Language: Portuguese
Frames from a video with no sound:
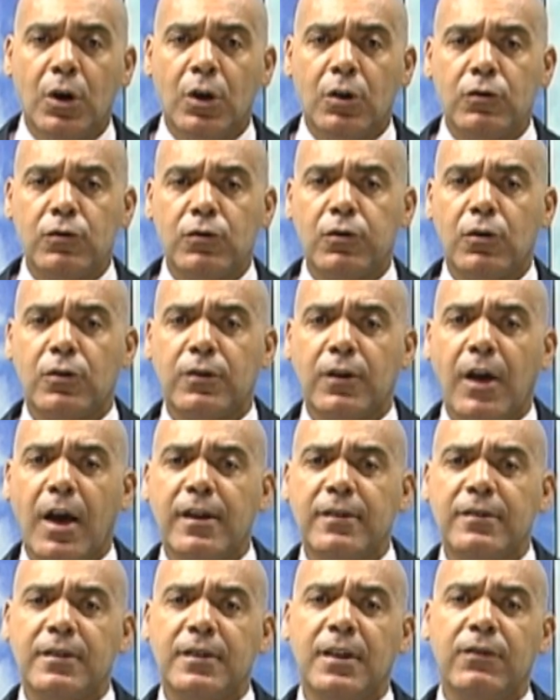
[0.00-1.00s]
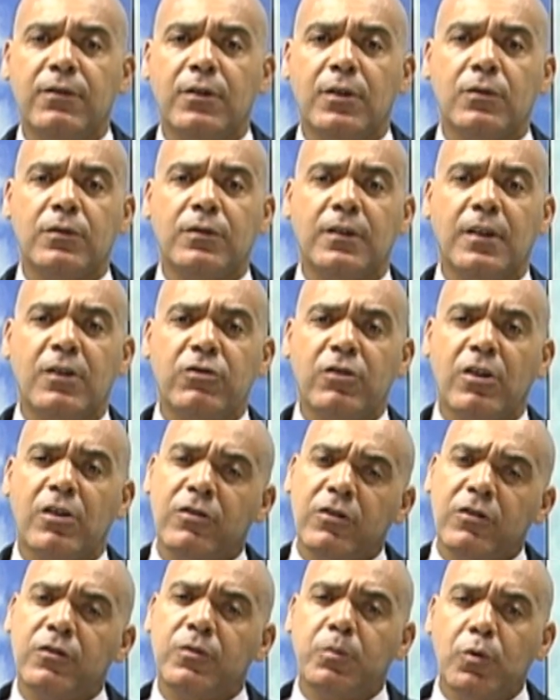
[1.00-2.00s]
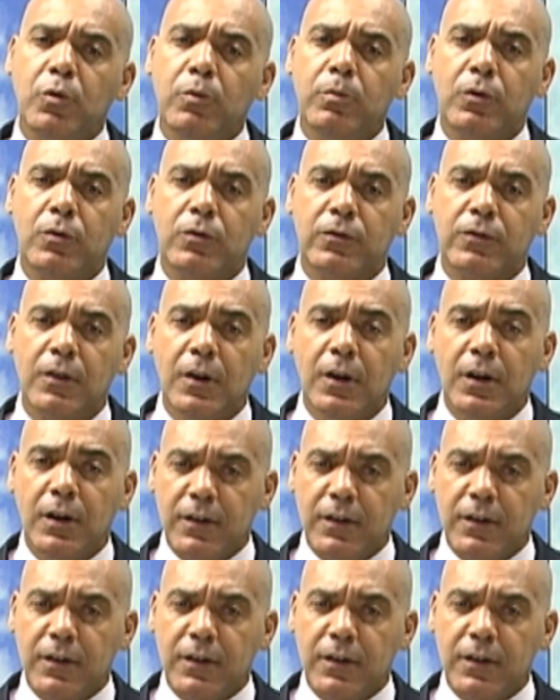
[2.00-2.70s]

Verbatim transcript: nos locais que deveriam ser jardins públicos